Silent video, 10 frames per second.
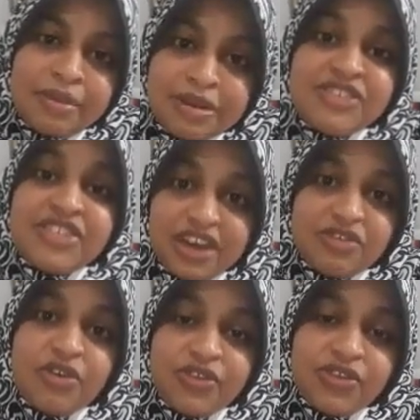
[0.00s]

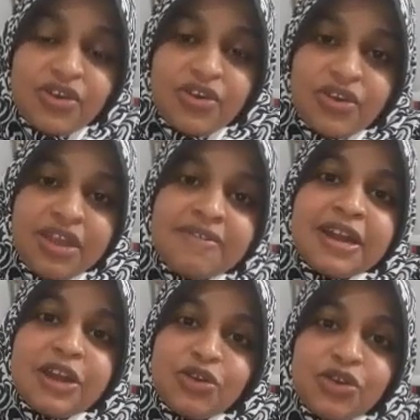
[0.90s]
அட்மினிஸ்ட்ரேட்டிவ் ஆஃபீஸரோட
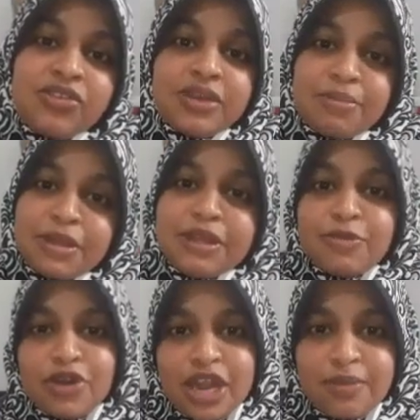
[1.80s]
இவங்களுக்கு ஒரு
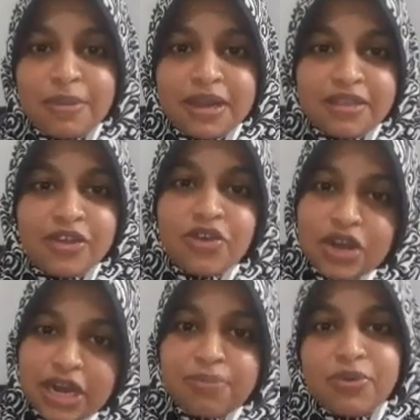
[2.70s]
சம்பந்தம் ஒன்று ஏற்படுது
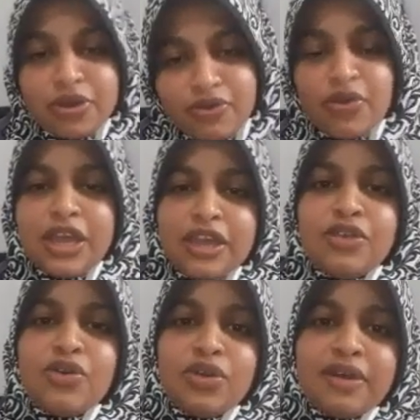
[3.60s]
ஒரு நட்புறவோ
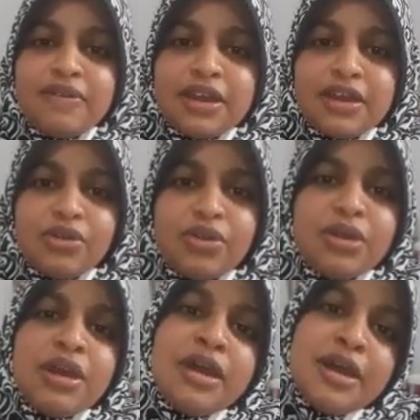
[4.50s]
ஏதோ ஒரு அவருக்கு
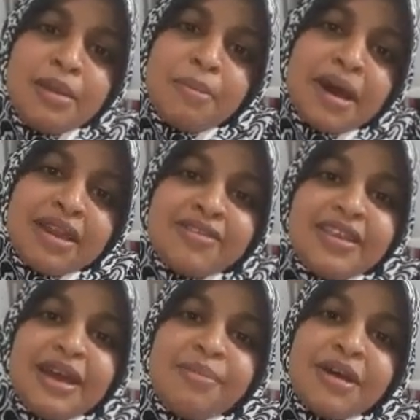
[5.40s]
ஒரு
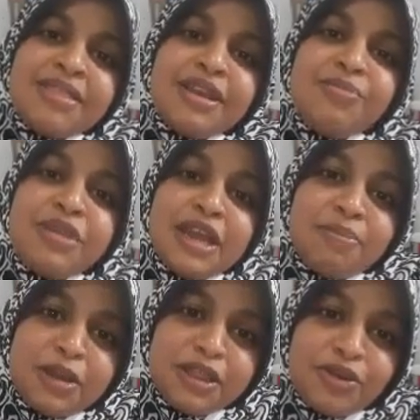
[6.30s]
மானசீகமாக திருப்தி
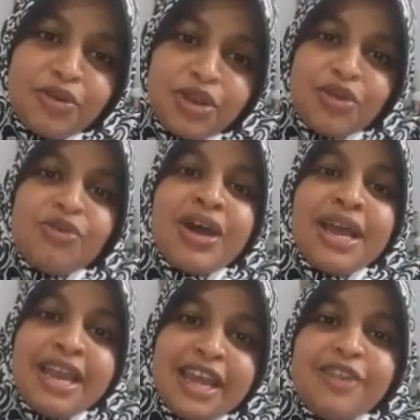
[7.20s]
ஏற்படுத்தக்கூடிய ஒரு
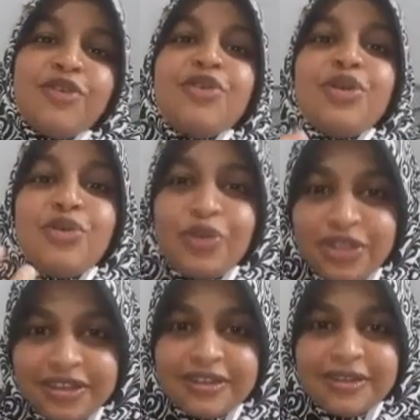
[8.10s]
வகையில் ஏதோ ஒன்று
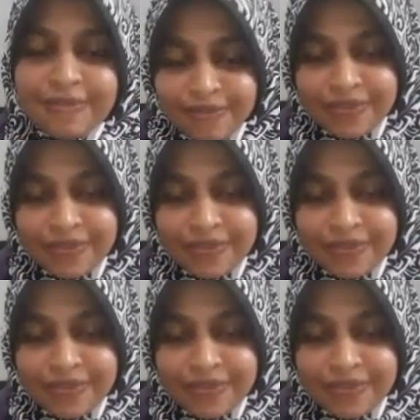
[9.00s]
கொடுத்துட்டு